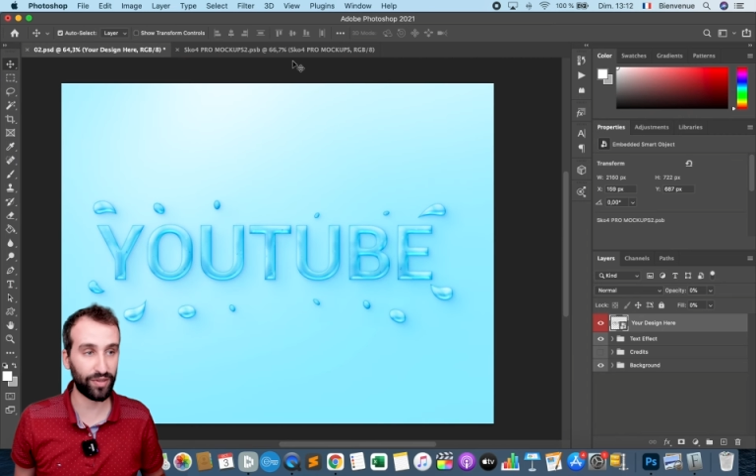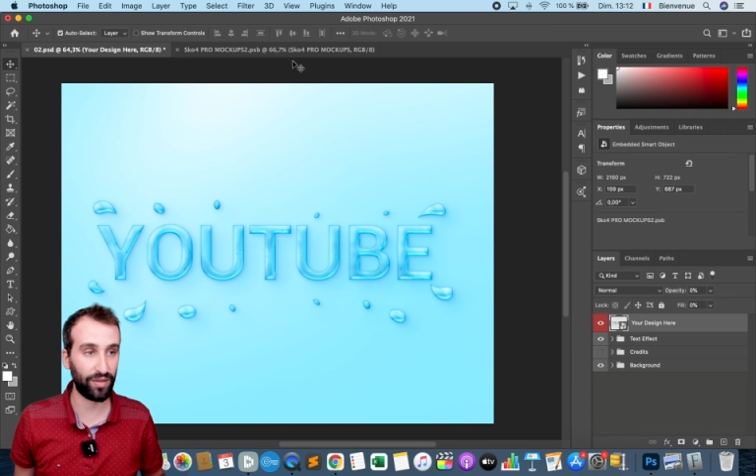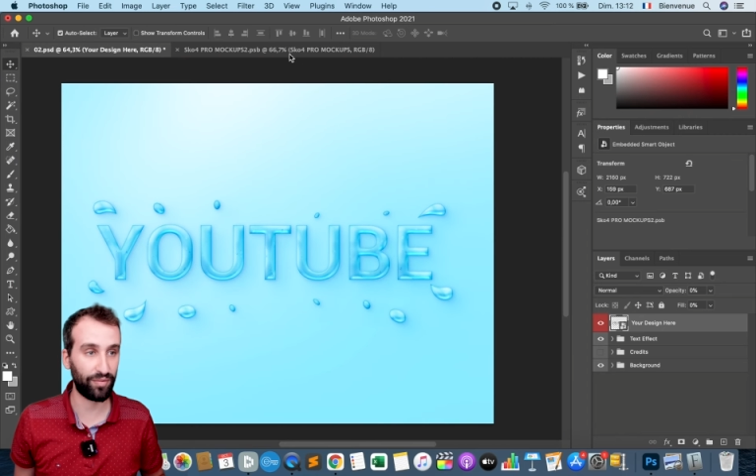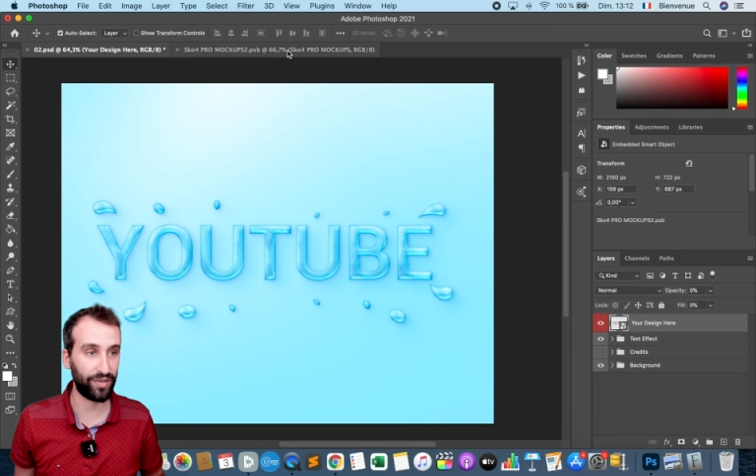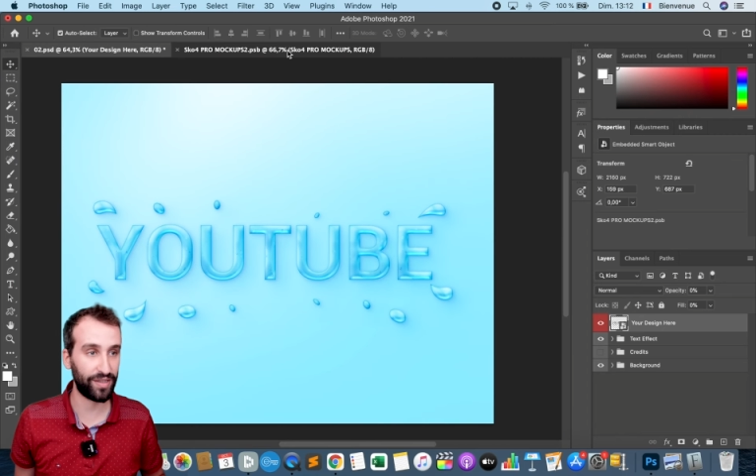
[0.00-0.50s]

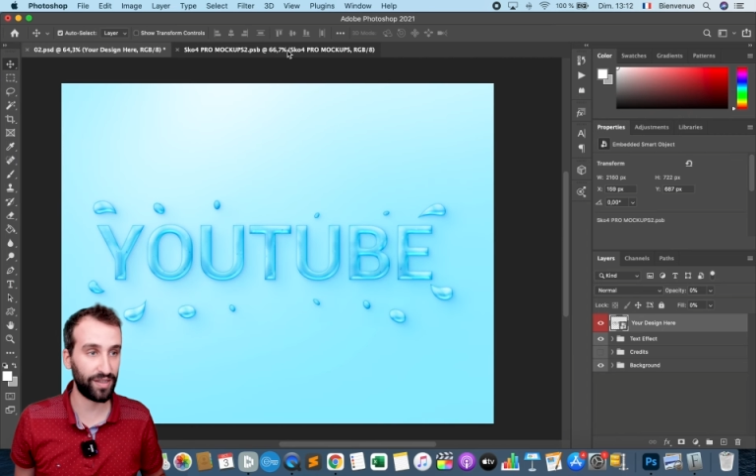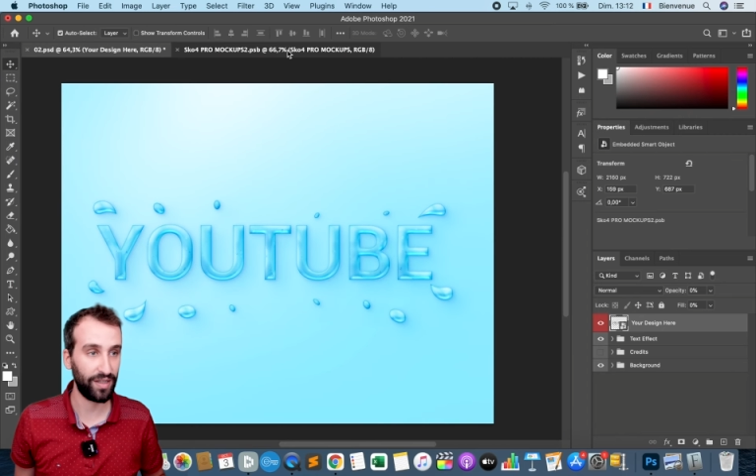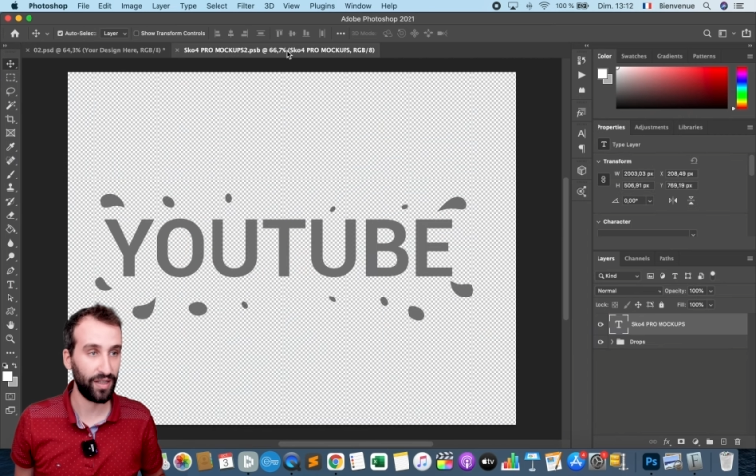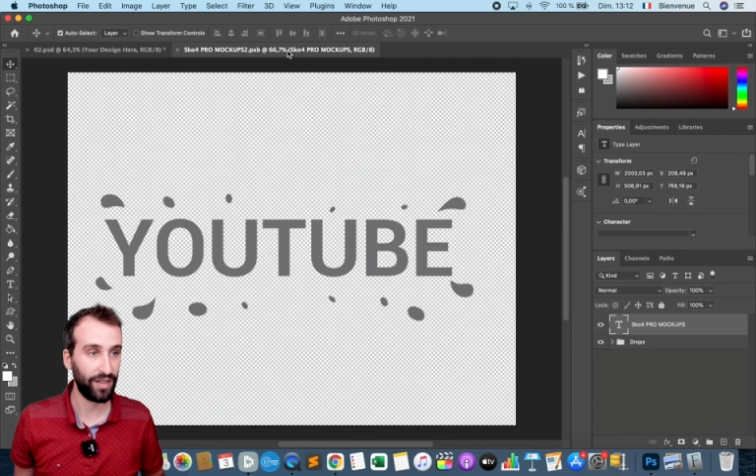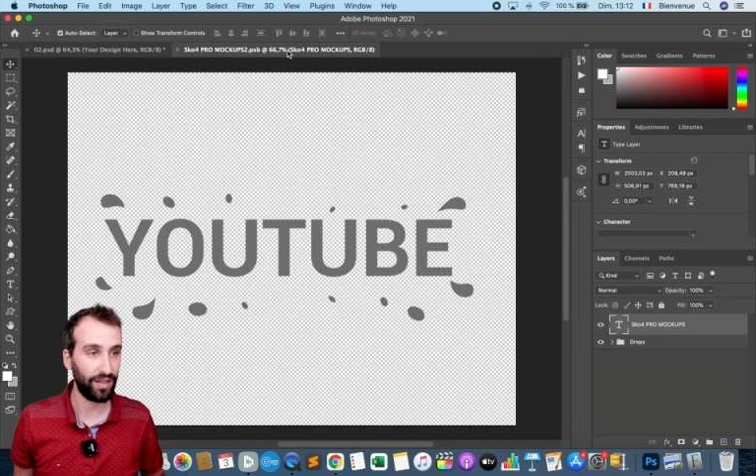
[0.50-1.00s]
quelle police.
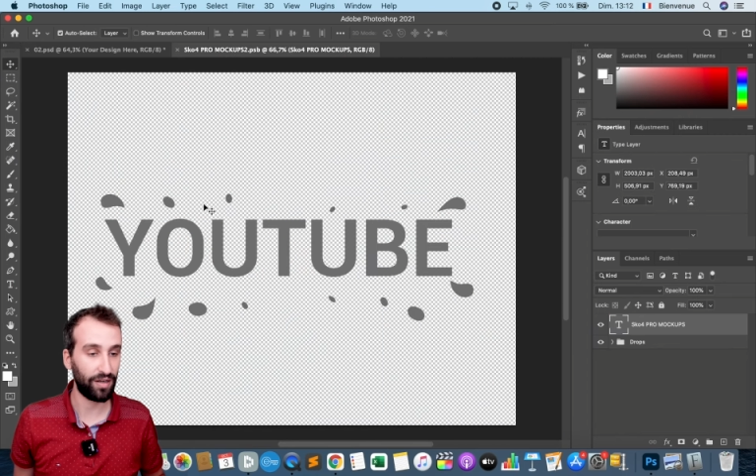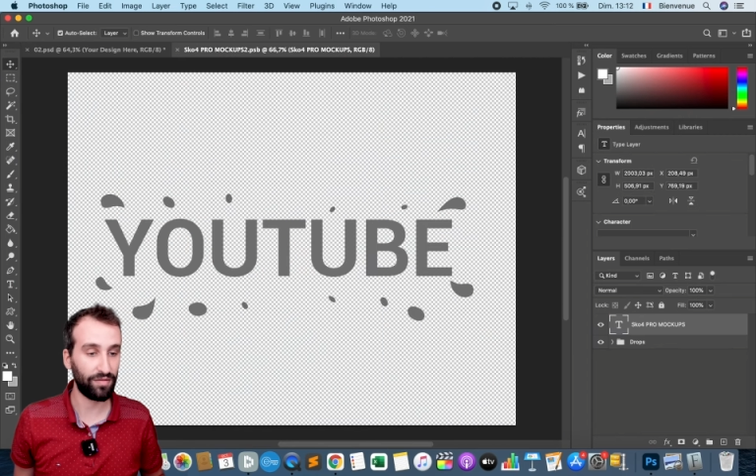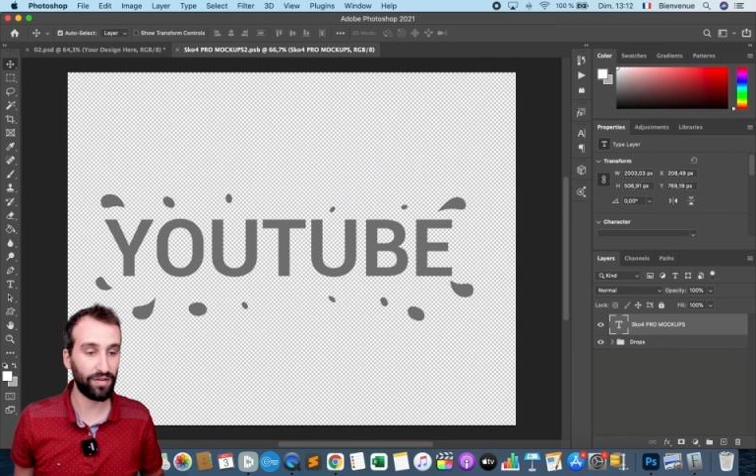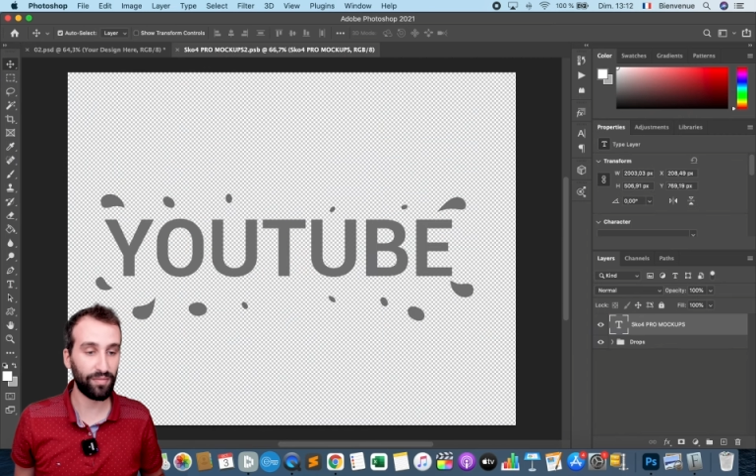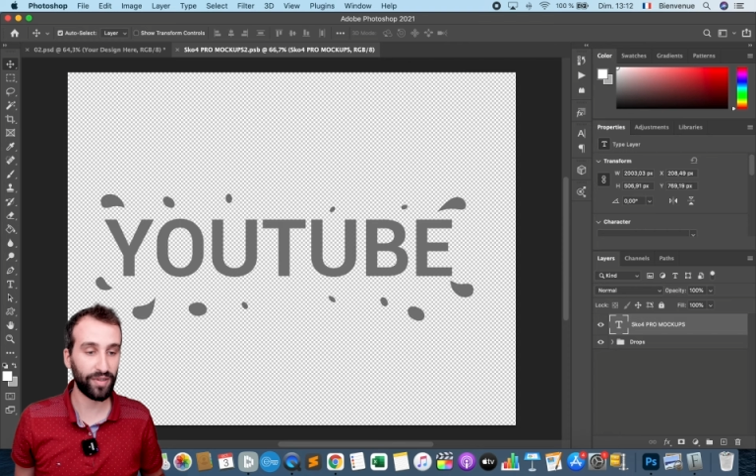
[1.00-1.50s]
On
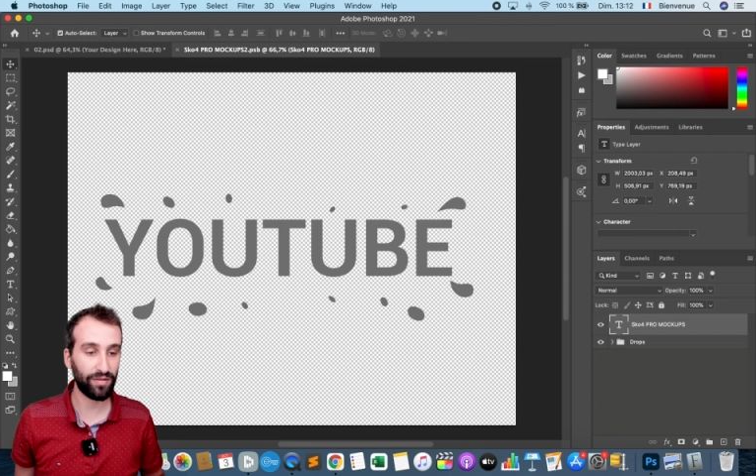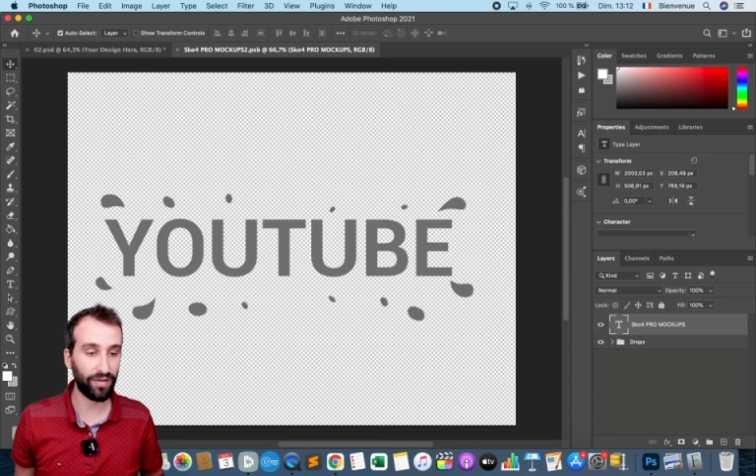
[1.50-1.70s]
va voir maintenant